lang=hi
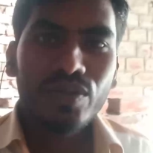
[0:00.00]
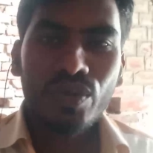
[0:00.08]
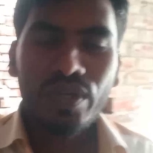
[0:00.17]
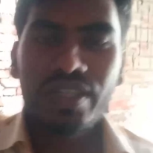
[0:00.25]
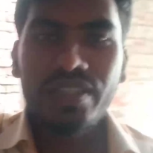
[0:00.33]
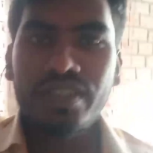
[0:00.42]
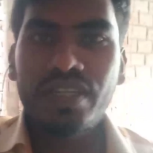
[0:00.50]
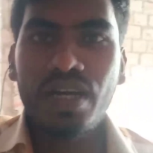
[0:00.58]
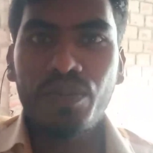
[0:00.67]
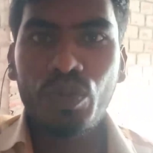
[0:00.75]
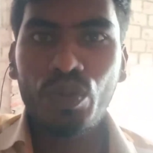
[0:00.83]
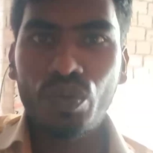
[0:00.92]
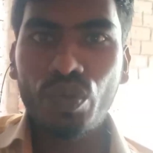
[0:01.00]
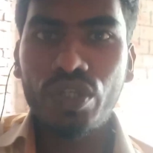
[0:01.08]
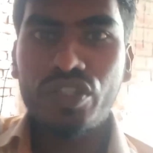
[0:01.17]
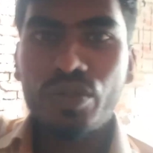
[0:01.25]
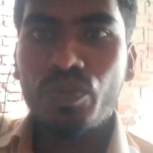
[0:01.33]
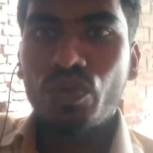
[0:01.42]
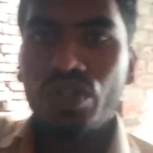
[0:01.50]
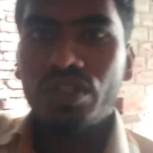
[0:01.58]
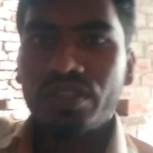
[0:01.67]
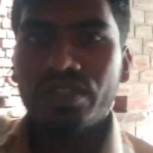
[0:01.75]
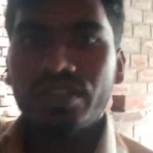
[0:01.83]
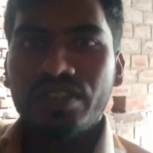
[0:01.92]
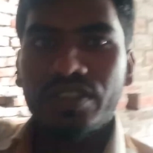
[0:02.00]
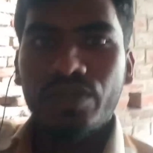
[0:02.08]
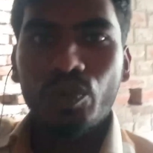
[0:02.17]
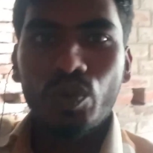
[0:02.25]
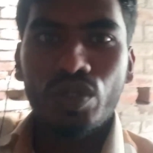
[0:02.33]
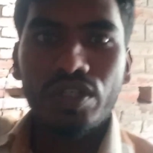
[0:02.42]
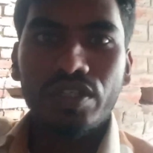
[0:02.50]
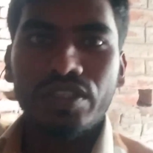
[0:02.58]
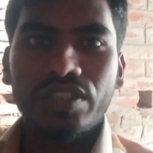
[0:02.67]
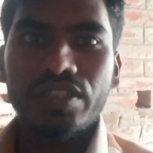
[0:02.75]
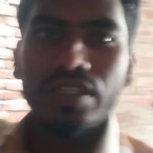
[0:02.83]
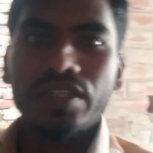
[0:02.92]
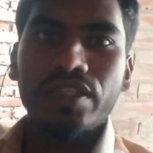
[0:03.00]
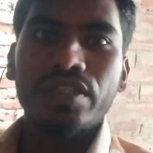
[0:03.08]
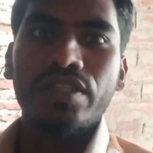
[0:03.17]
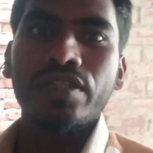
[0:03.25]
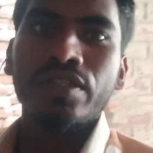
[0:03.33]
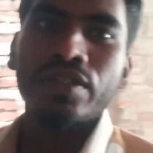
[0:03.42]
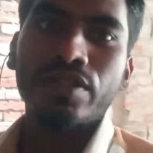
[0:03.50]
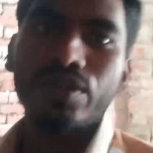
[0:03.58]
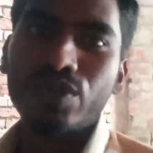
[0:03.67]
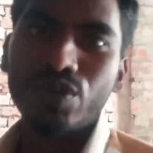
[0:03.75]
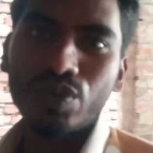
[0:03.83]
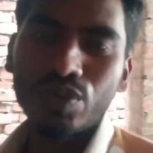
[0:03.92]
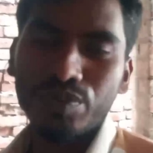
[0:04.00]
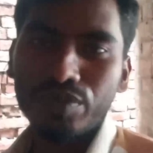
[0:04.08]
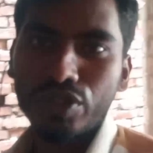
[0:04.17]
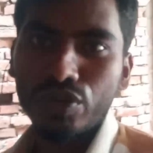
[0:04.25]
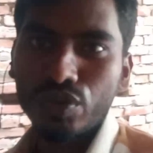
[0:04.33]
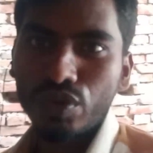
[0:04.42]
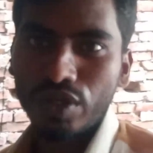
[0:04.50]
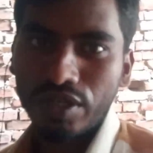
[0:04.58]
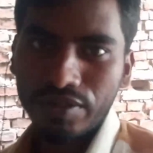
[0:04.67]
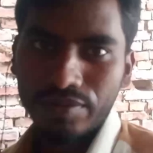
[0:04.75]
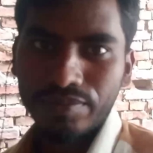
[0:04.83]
तो कहते हैं कि आप लोग थोड़ा सपोर्ट कर दीजिए सपोर्ट कर दीजिएगा तो वीडियो थोड़ा